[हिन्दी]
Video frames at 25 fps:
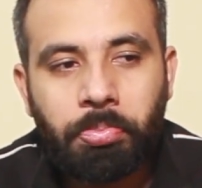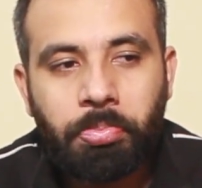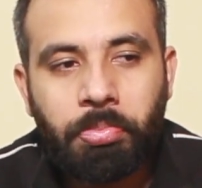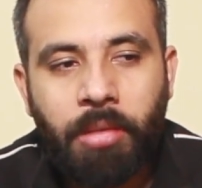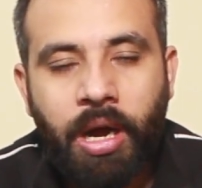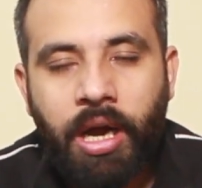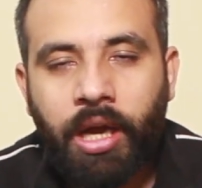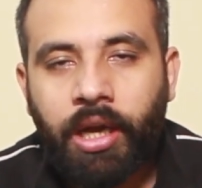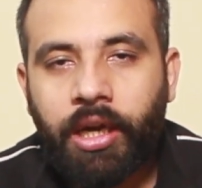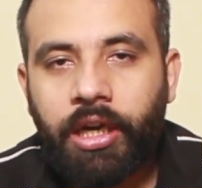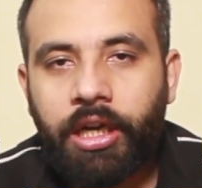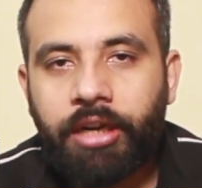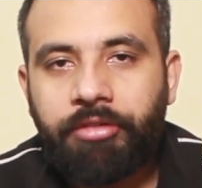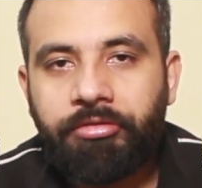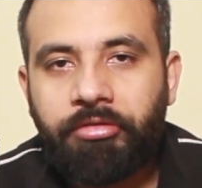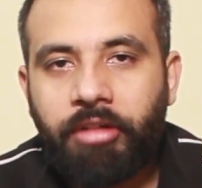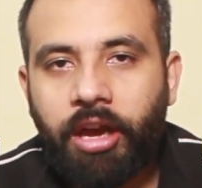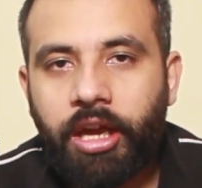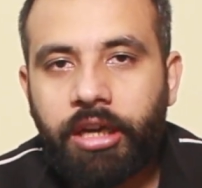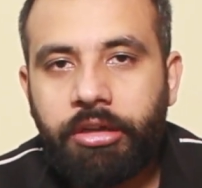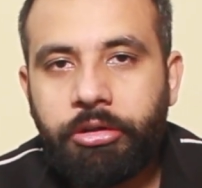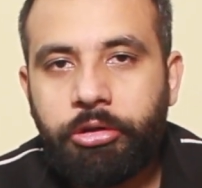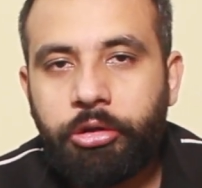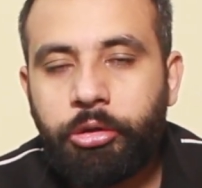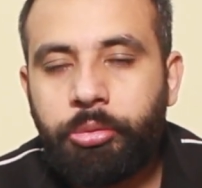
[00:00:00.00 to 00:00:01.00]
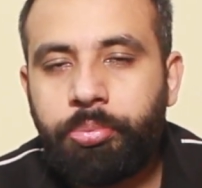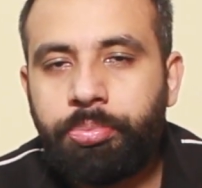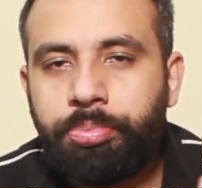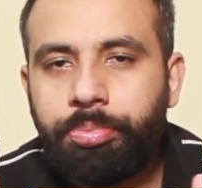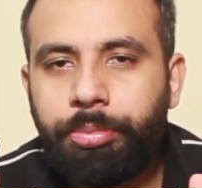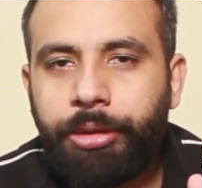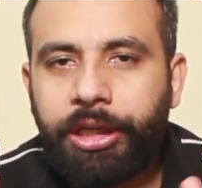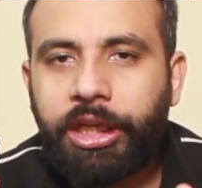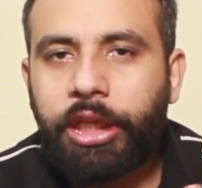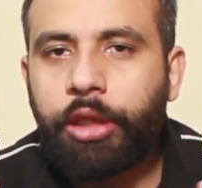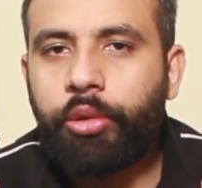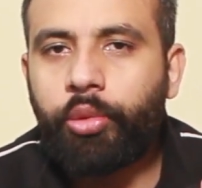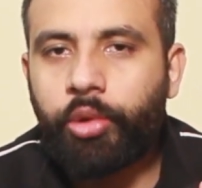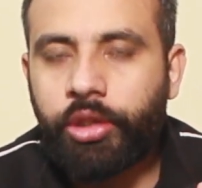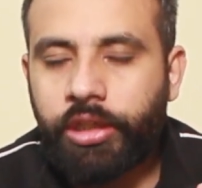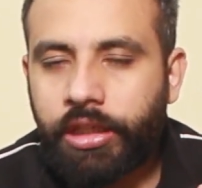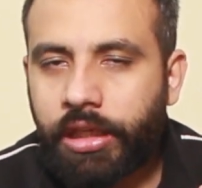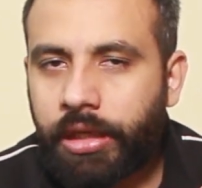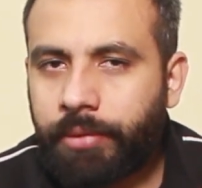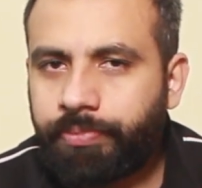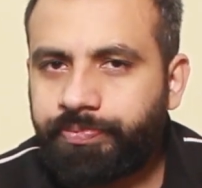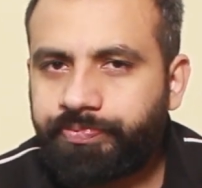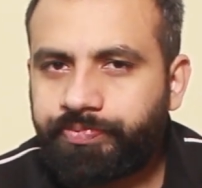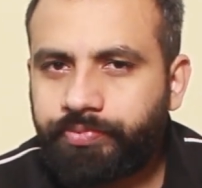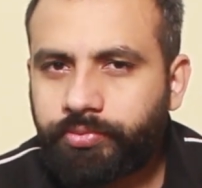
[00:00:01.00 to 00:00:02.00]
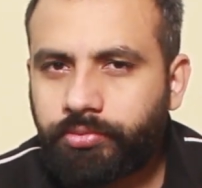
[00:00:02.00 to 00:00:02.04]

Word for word: मार्केट वैल्यू पिटी हुई है